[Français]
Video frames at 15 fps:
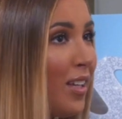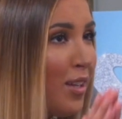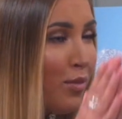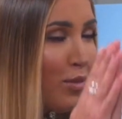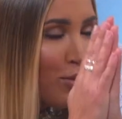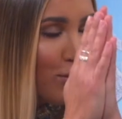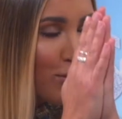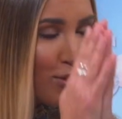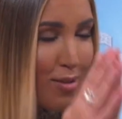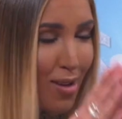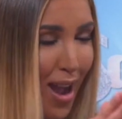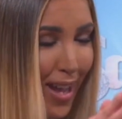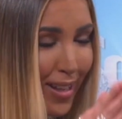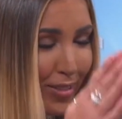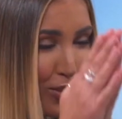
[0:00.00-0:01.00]
Ils vont
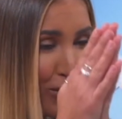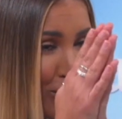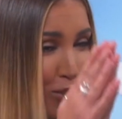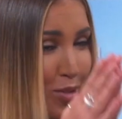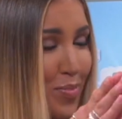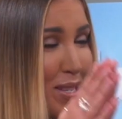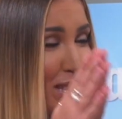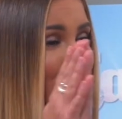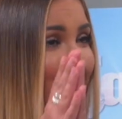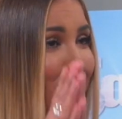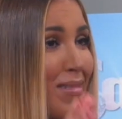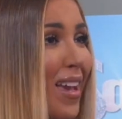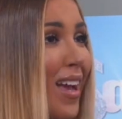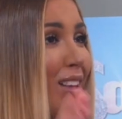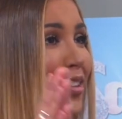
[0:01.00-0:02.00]
vouloir du jupe
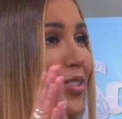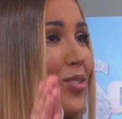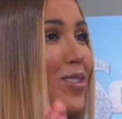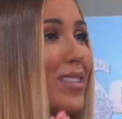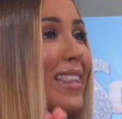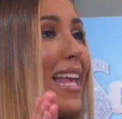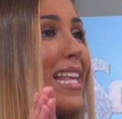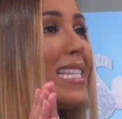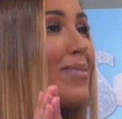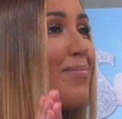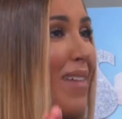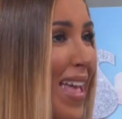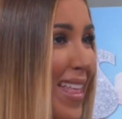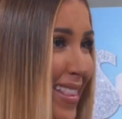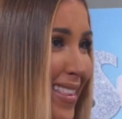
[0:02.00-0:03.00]
K toute la
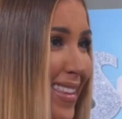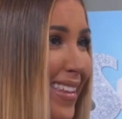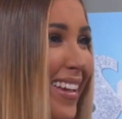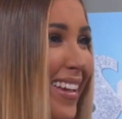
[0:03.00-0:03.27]
semaine.